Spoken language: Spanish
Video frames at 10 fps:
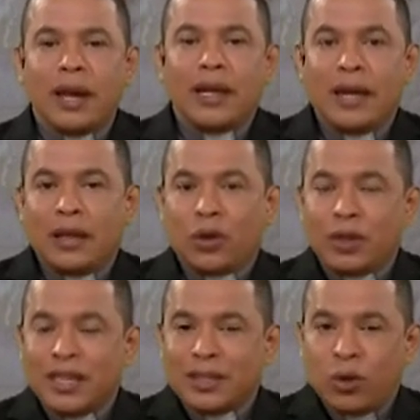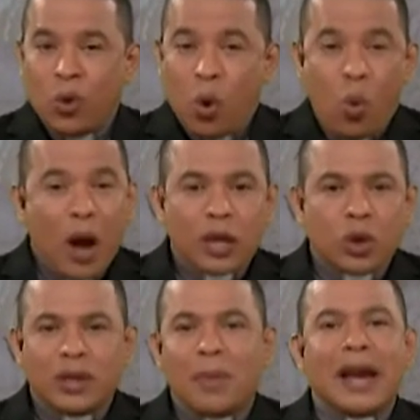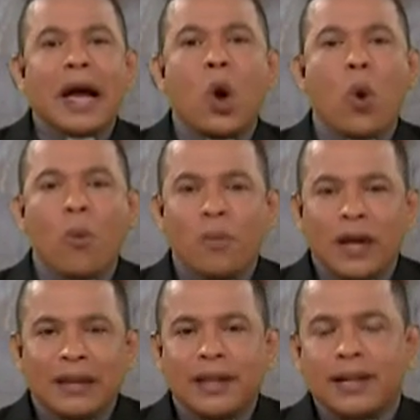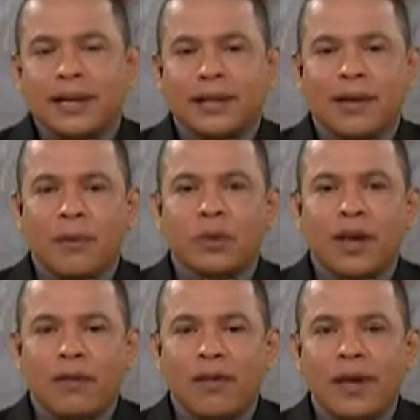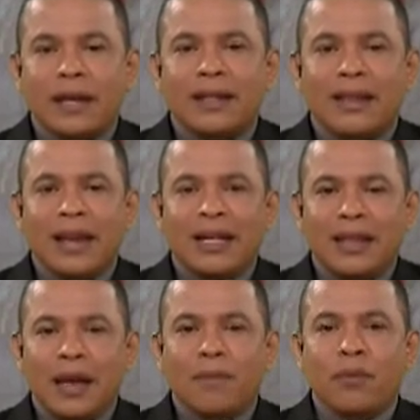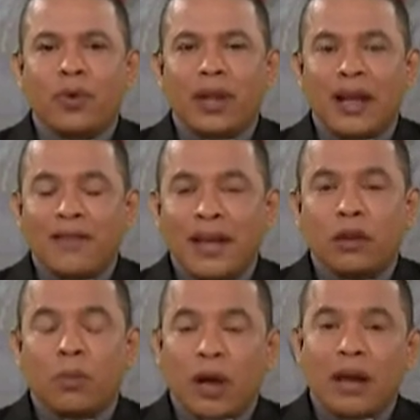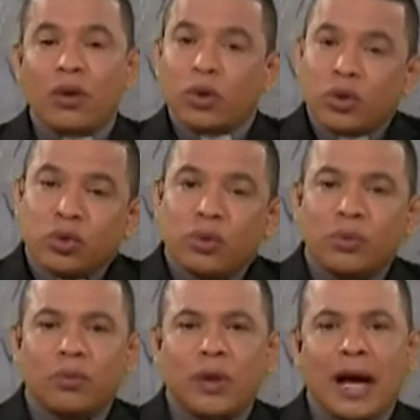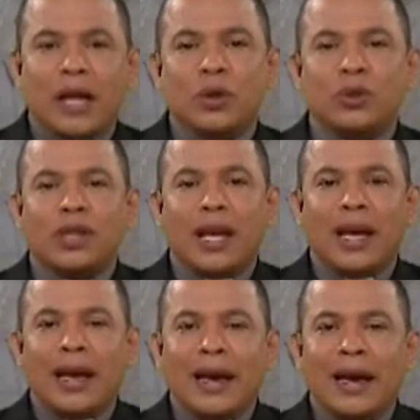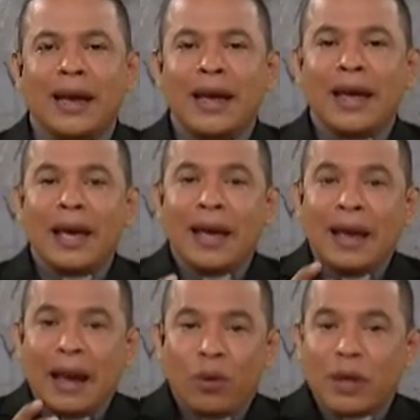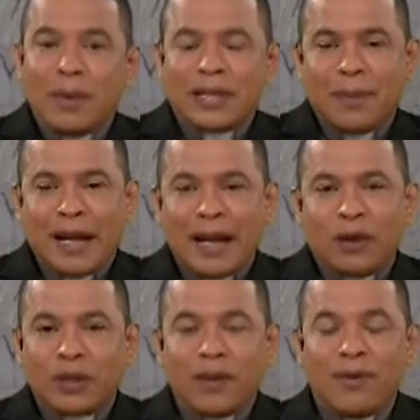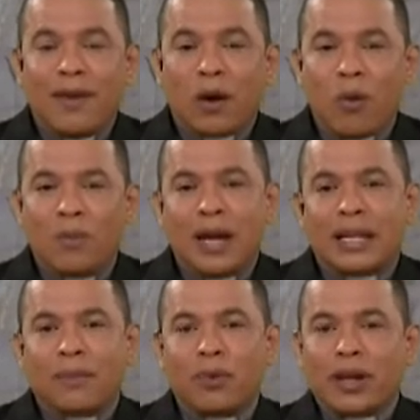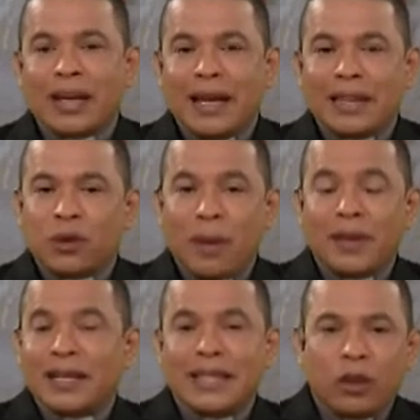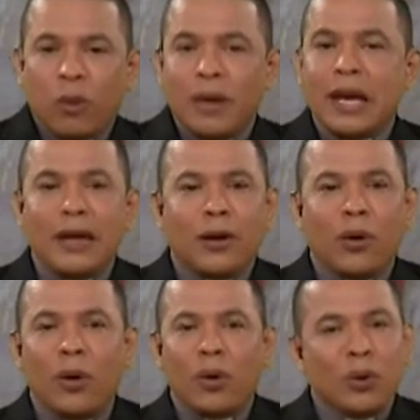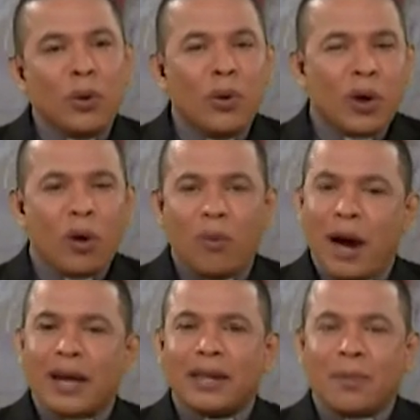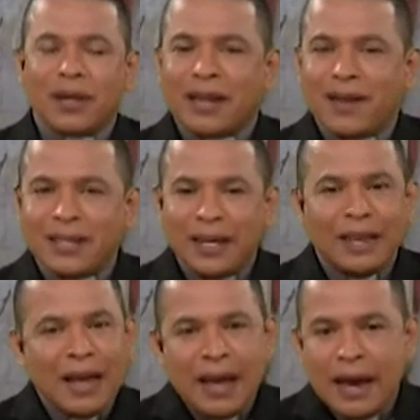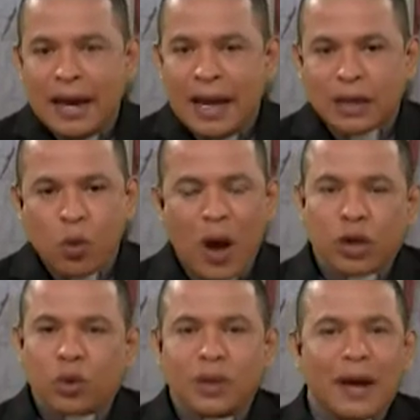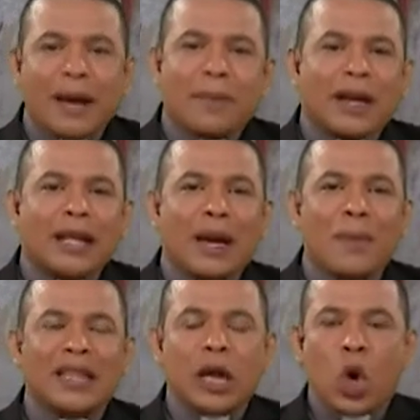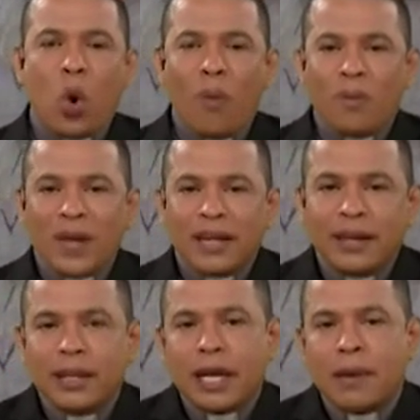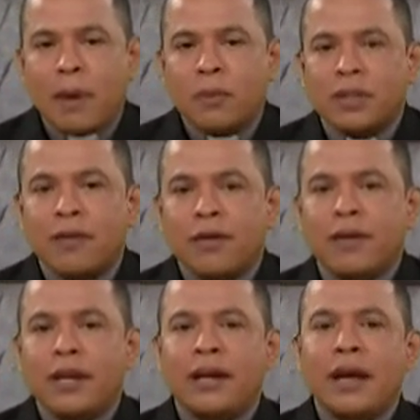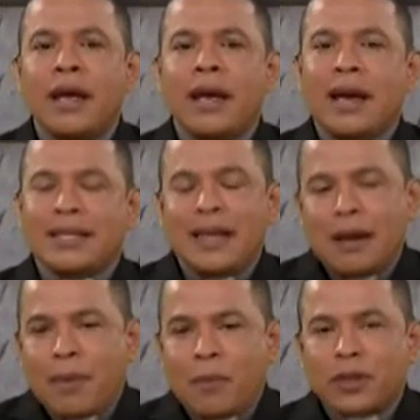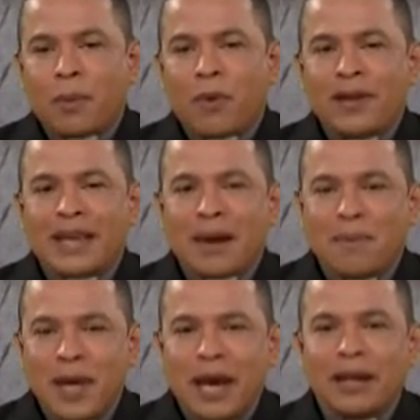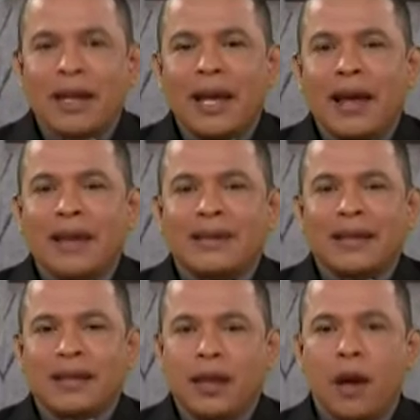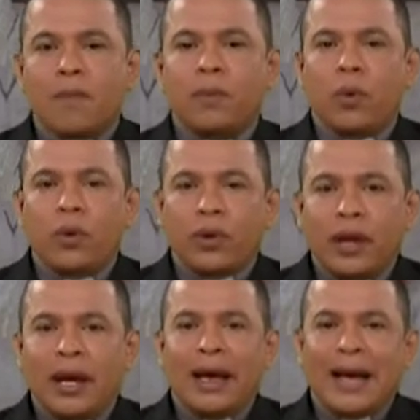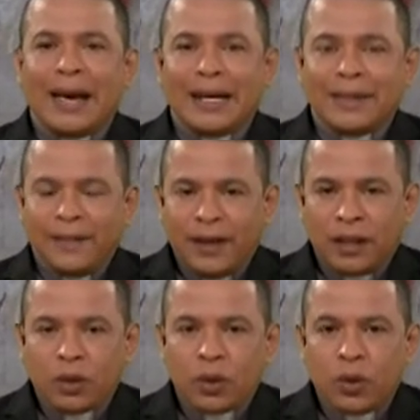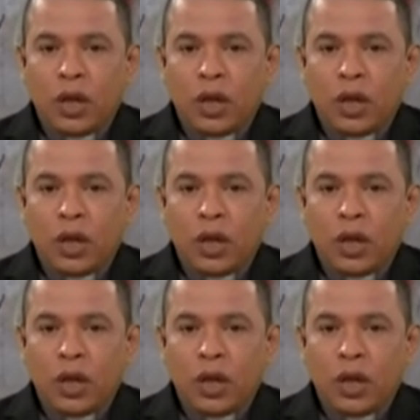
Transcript: Y entonces son cuatro semanas completitas que vamos a vivir del tiempo del Adviento, porque hay otros años que la última semana no se vive completa, porque ya solamente es el domingo, lunes o martes, pero esta vez sí, las cuatro semanas prácticamente completitas las vamos a vivir, así que vamos a aprovechar bien este tiempo de Adviento.